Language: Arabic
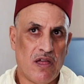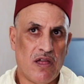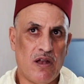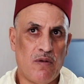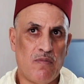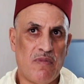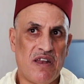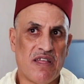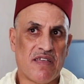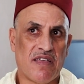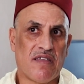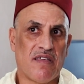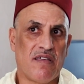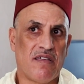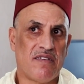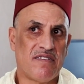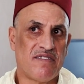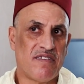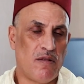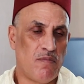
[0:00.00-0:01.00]
الملك
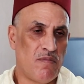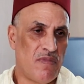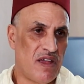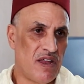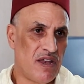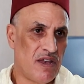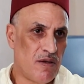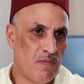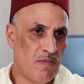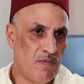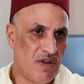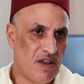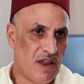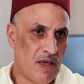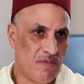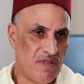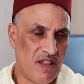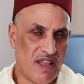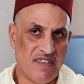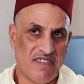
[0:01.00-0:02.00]
سلمان بن
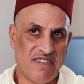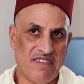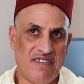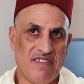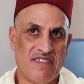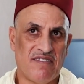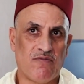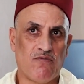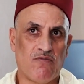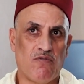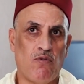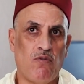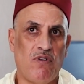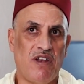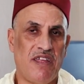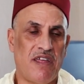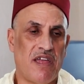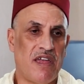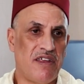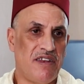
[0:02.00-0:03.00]
عبد العزيز
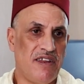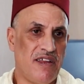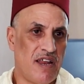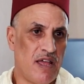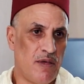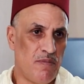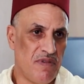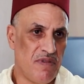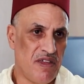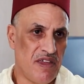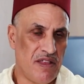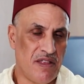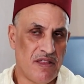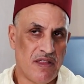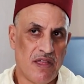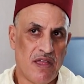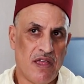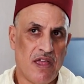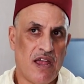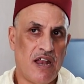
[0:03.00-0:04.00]
وولي عهده الأمين
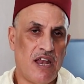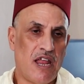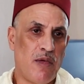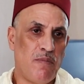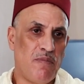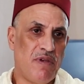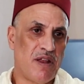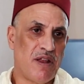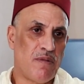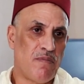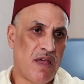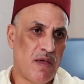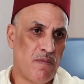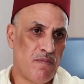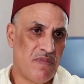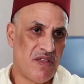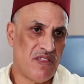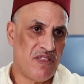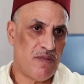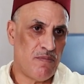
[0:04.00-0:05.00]
الامير
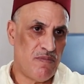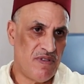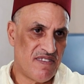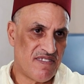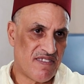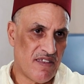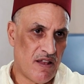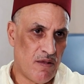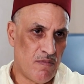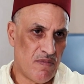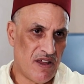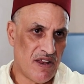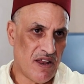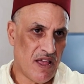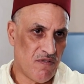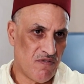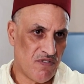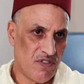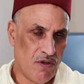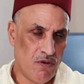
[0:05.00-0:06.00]
محمد بن سلمان
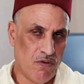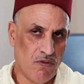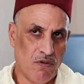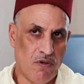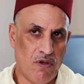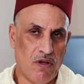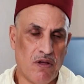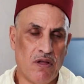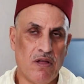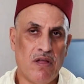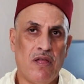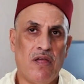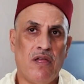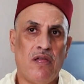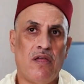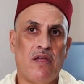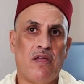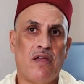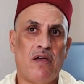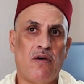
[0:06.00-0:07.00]
حفظه الله
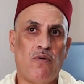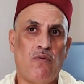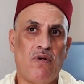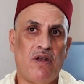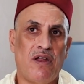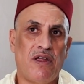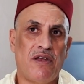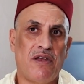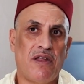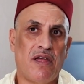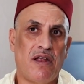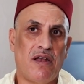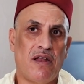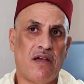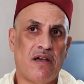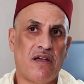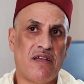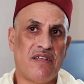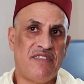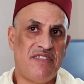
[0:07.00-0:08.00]
اولا
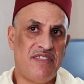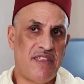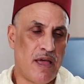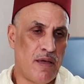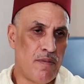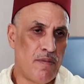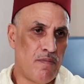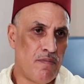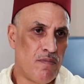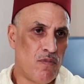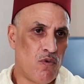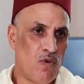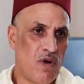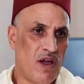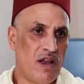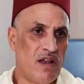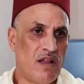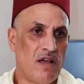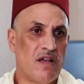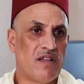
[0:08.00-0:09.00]
على الدعم
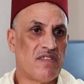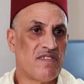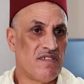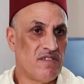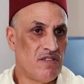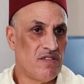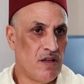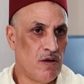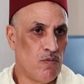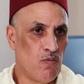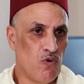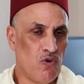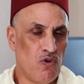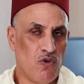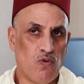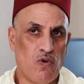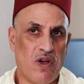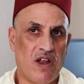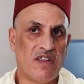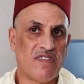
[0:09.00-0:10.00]
وعلى التضامن
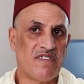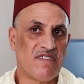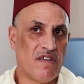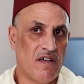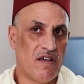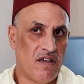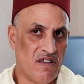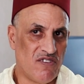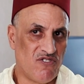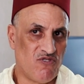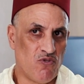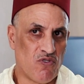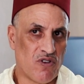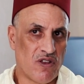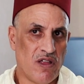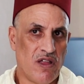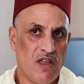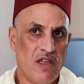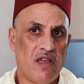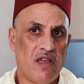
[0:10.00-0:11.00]
وعلى التآزر
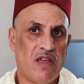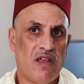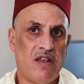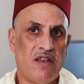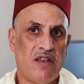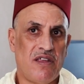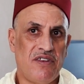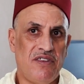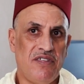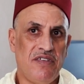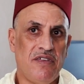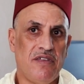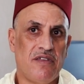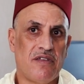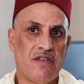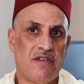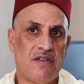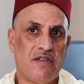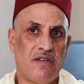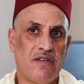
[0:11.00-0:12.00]
الذي
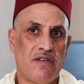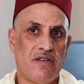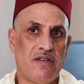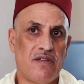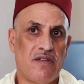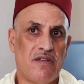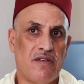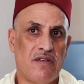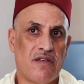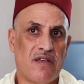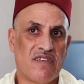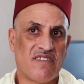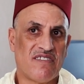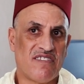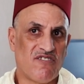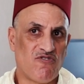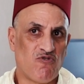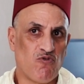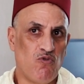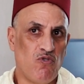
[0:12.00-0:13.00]
آه،
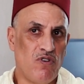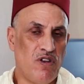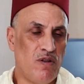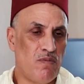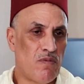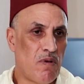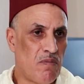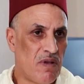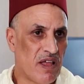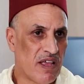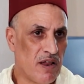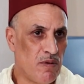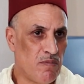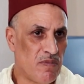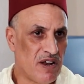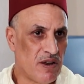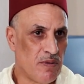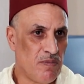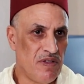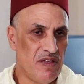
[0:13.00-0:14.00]
خصصوه للمملكه
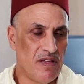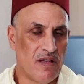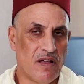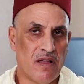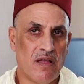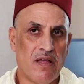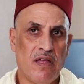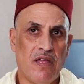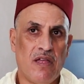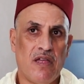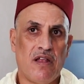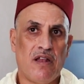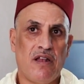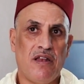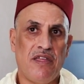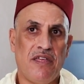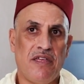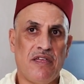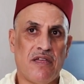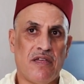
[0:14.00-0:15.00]
المغربيه
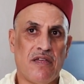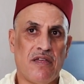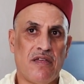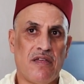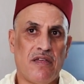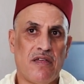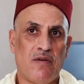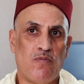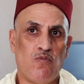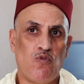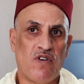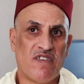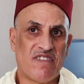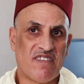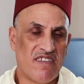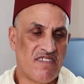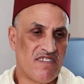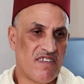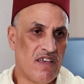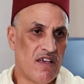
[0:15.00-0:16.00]

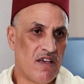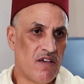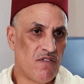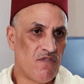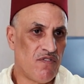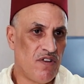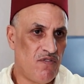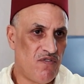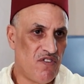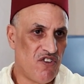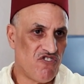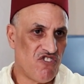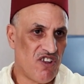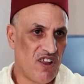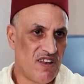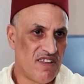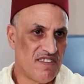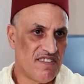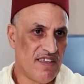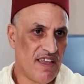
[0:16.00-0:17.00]
لمواساتها في الفاجعه
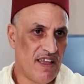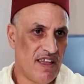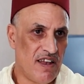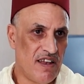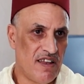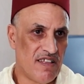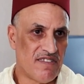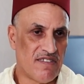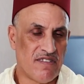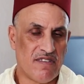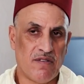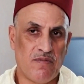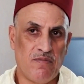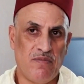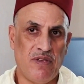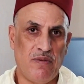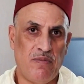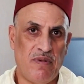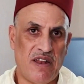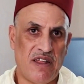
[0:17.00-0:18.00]
التي حلت
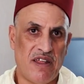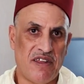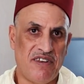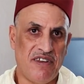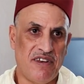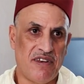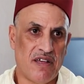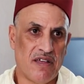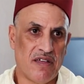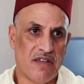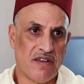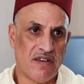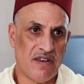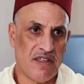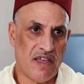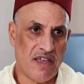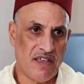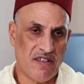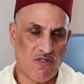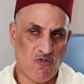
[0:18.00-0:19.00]
ببلادنا
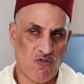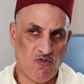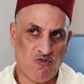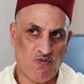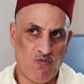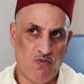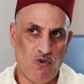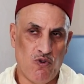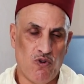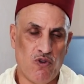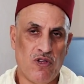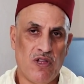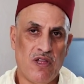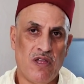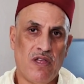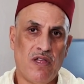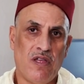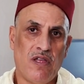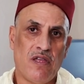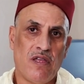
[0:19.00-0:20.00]
نهايه الاسبوع
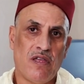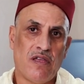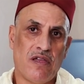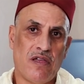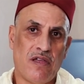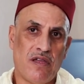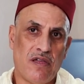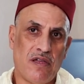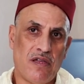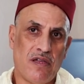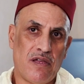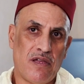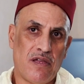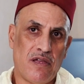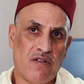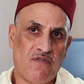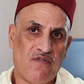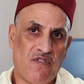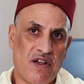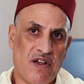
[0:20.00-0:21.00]

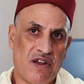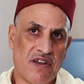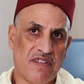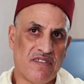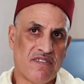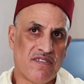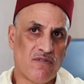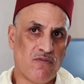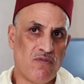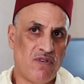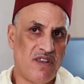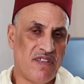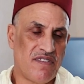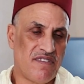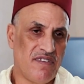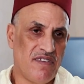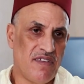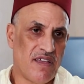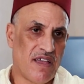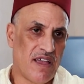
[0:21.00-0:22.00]
الفارط آه،
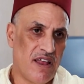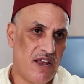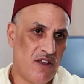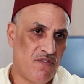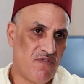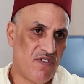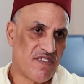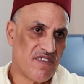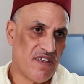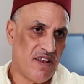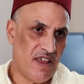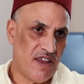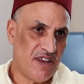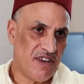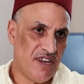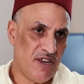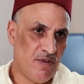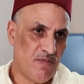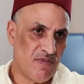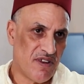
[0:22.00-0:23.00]
والتي خلفت
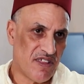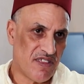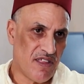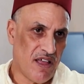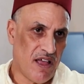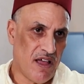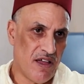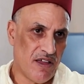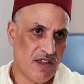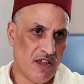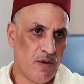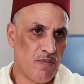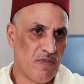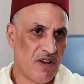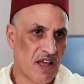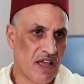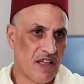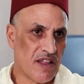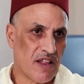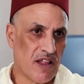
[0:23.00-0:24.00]
العديد من الضحايا
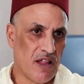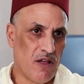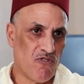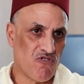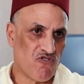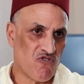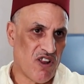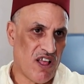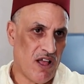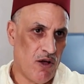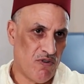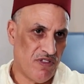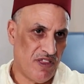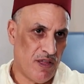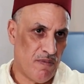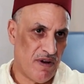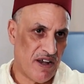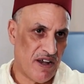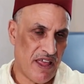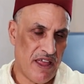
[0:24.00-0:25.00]
من قتلى وجرحى
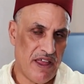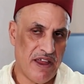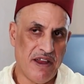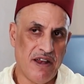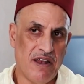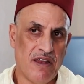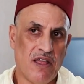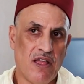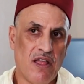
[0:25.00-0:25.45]
ودمر هائل